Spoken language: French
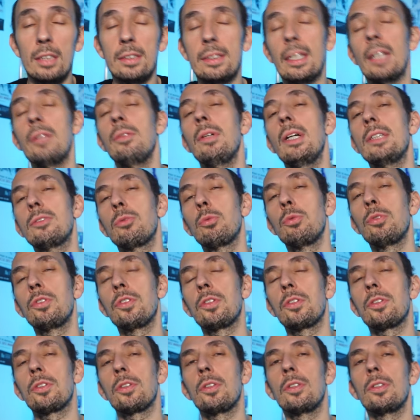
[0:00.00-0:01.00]
Salut à
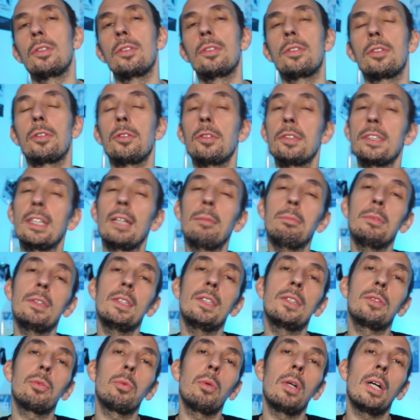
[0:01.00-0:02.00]
tous. Ce samedi
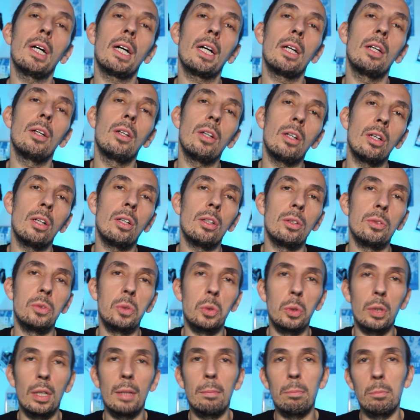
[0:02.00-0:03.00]
soir, lors
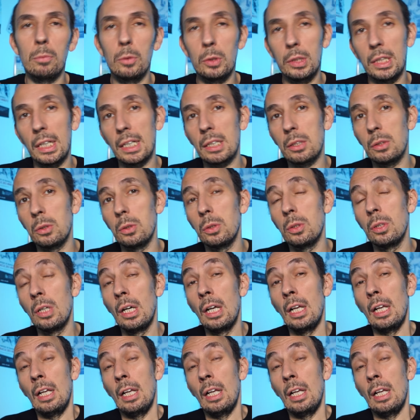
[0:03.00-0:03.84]
d'OM Monaco,